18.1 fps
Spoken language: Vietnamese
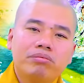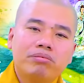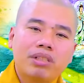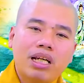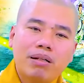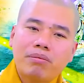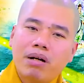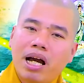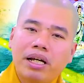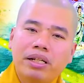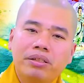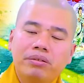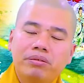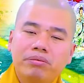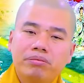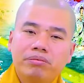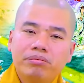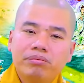thất bại
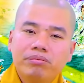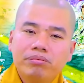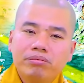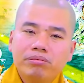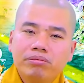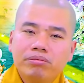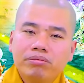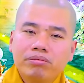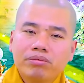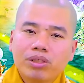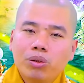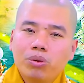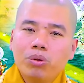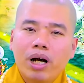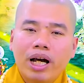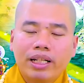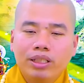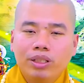
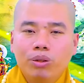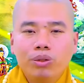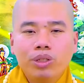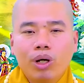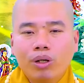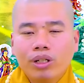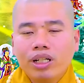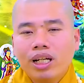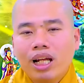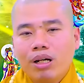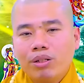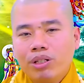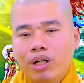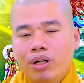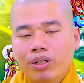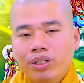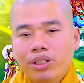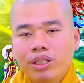tu hành dù giỏi cái nào
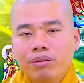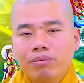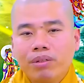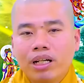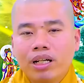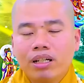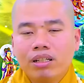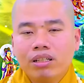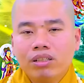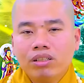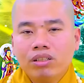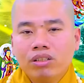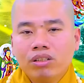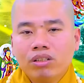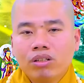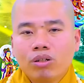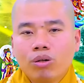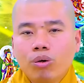giỏi nhưng mà
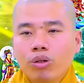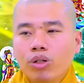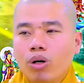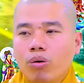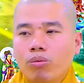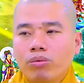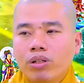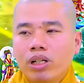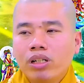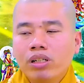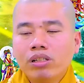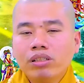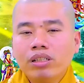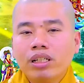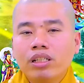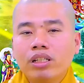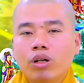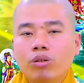cuối cùng nó hướng
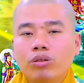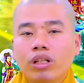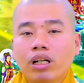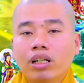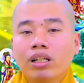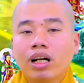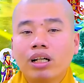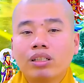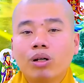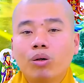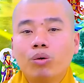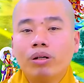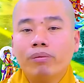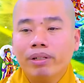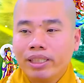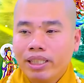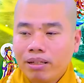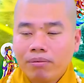đến chỗ tự lực tu là
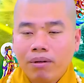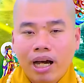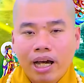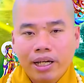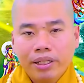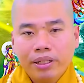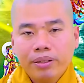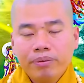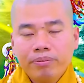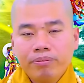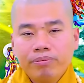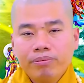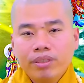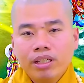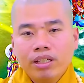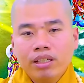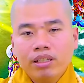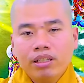mình thất bại
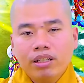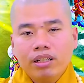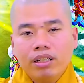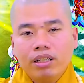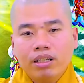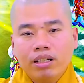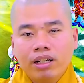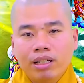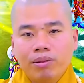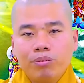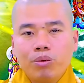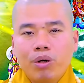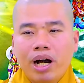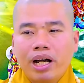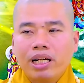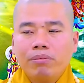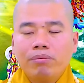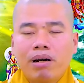nghiệp
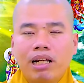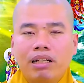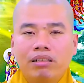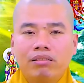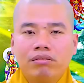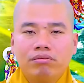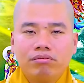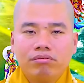quả nó mạnh